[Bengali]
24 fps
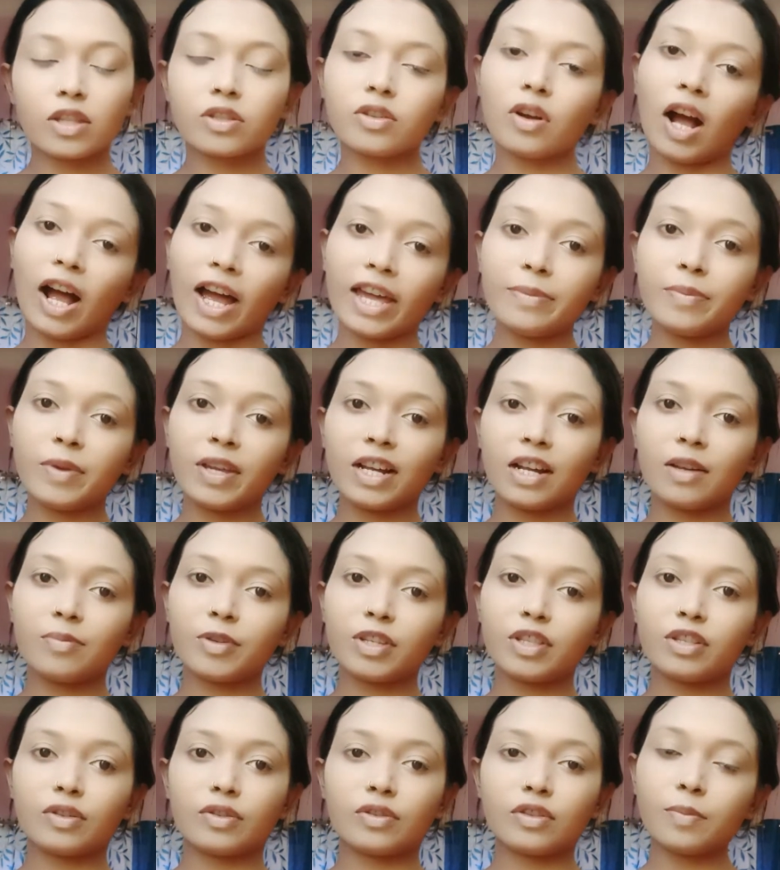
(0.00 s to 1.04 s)
তো আই
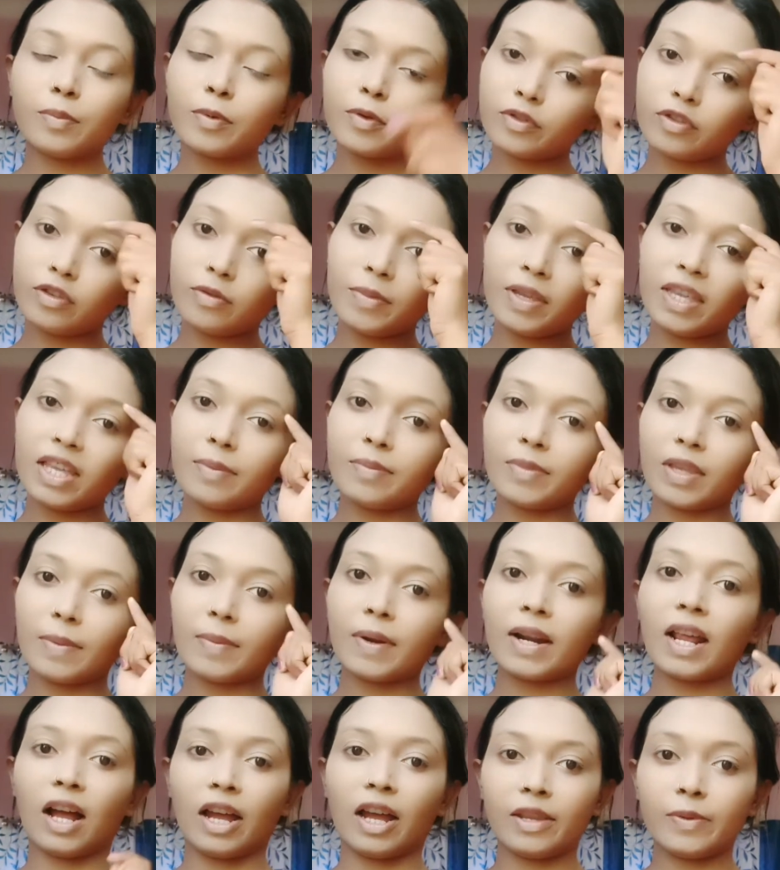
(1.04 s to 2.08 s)
মেকআপের জন্য প্রথমেই আমি
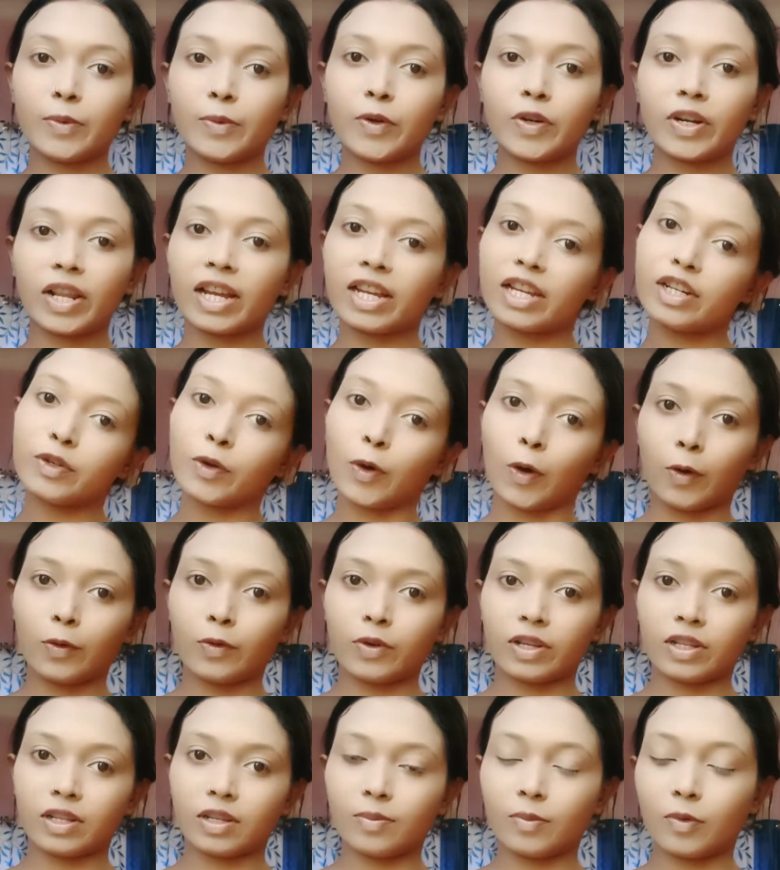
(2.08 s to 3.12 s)
আমার আইব্রোটাকে ড্র
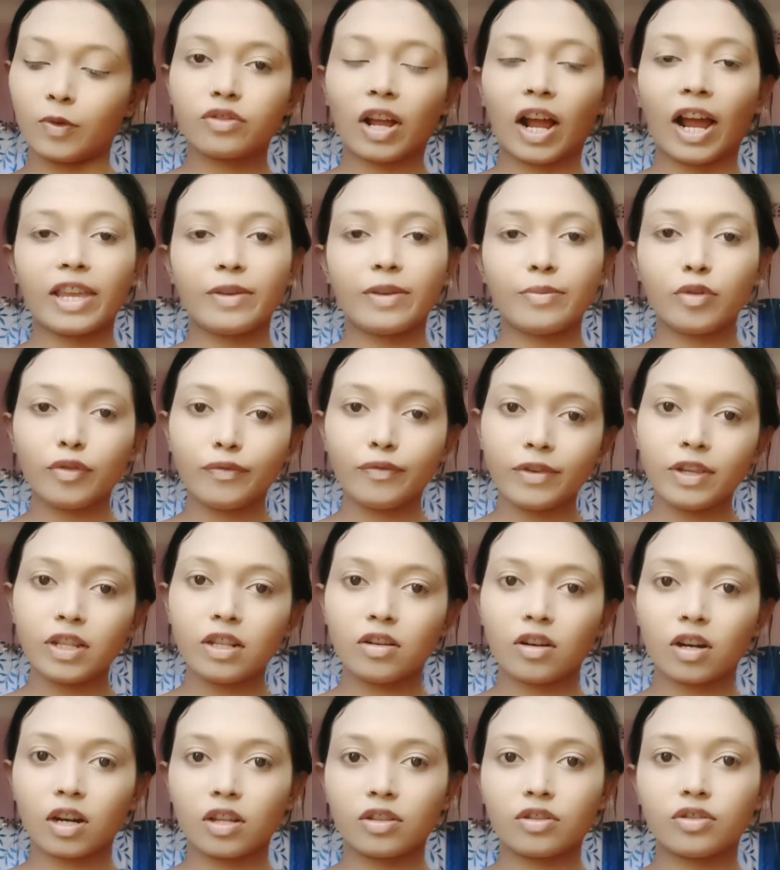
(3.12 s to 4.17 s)
করে নেব আইব্রো
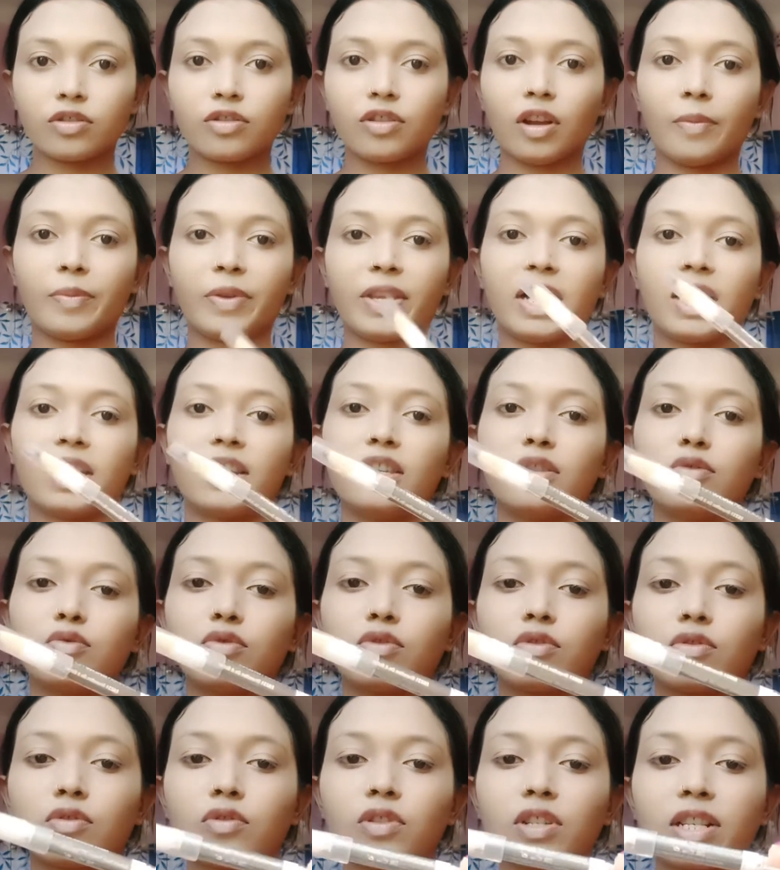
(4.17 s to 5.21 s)
ফিল করার জন্য আমি এখানে
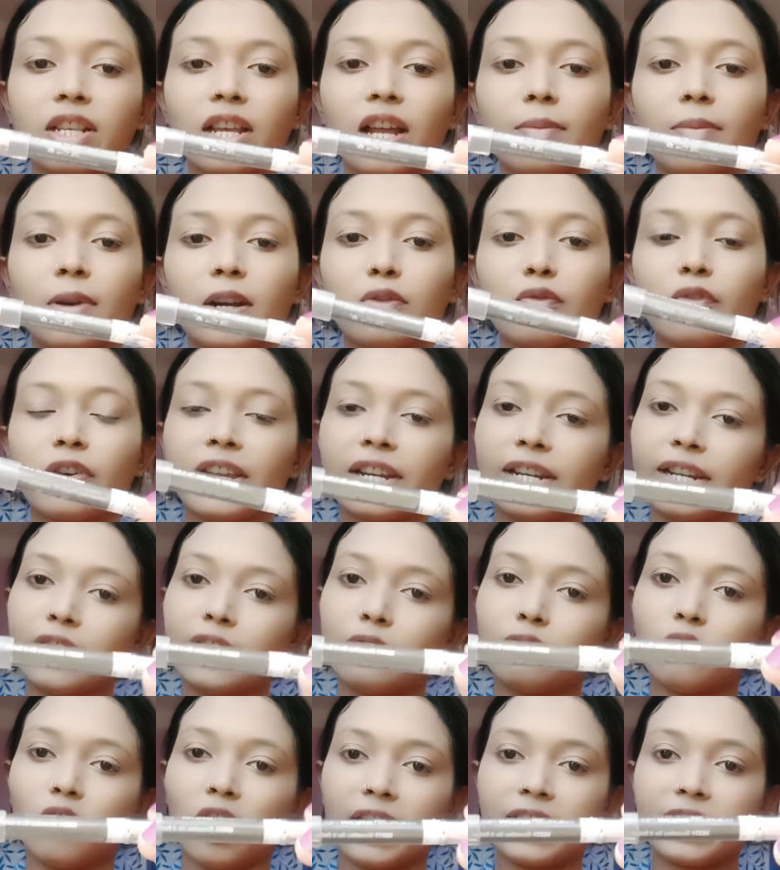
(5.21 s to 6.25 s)
ইউজ করছি আমার ওয়েট
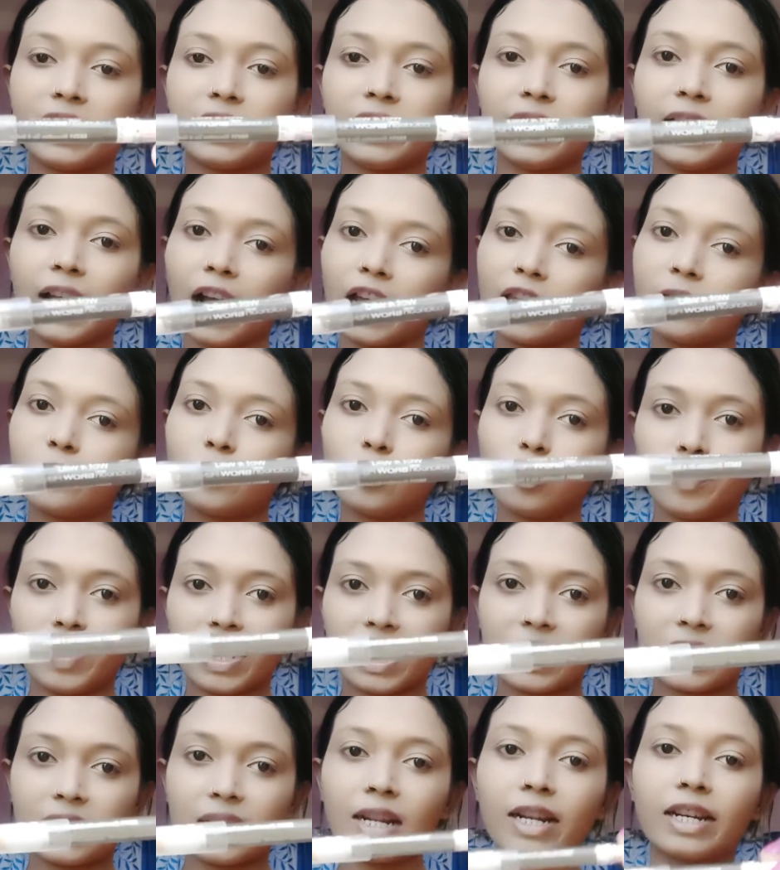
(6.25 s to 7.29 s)
অ্যান্ড ওয়াইল্ডের আইব্রো
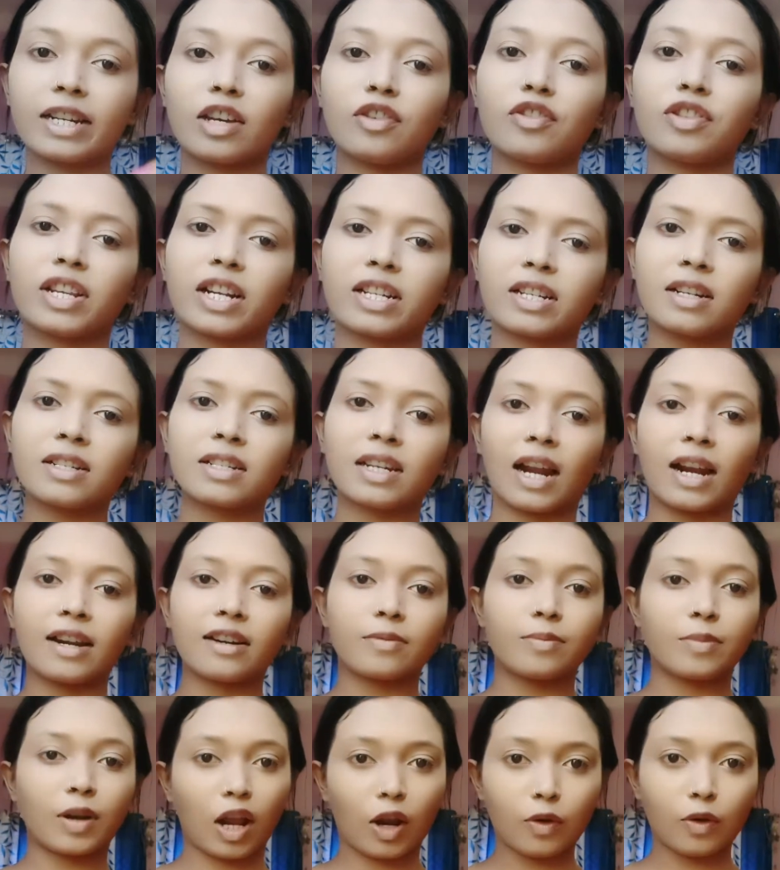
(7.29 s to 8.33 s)
পেন্সিল এটা হচ্ছে একটা
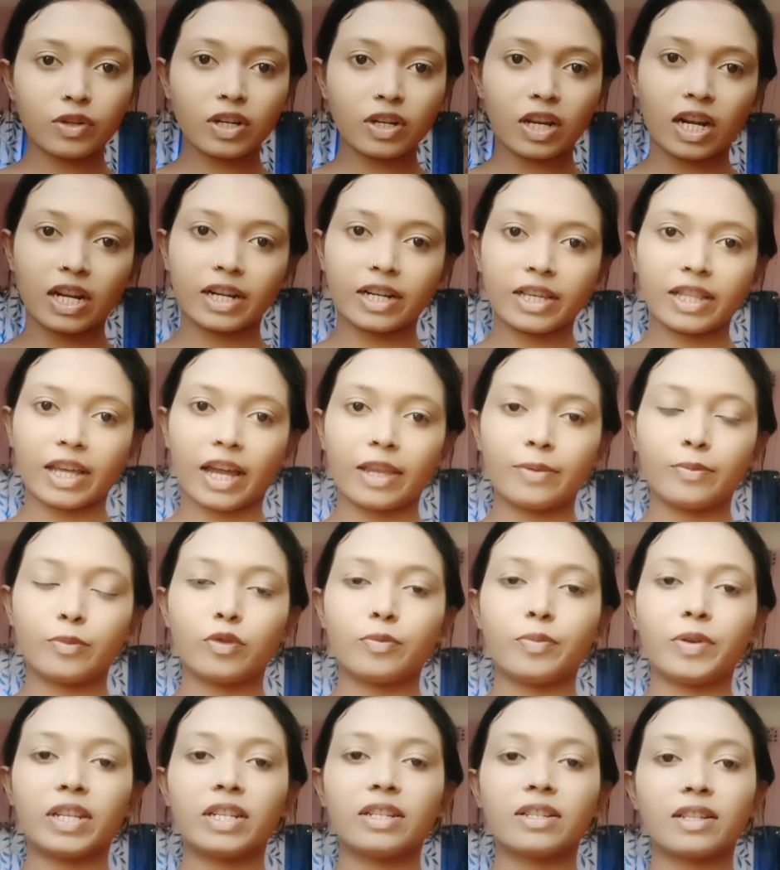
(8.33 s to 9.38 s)
ডার্ক ব্রাউন কালারের
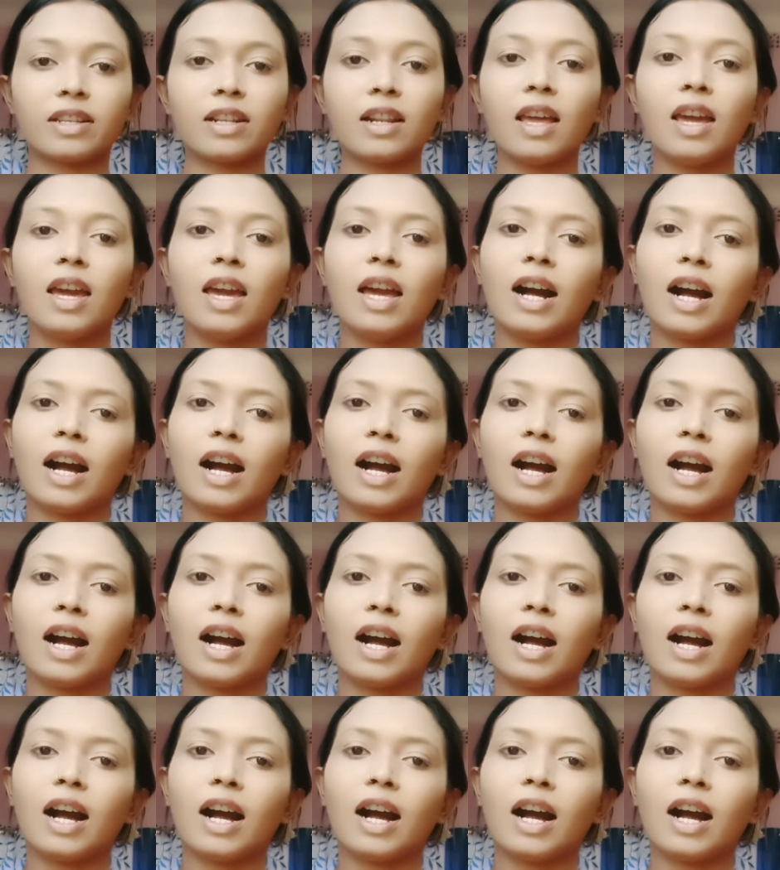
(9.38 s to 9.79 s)
আইব্রো পেন্সিল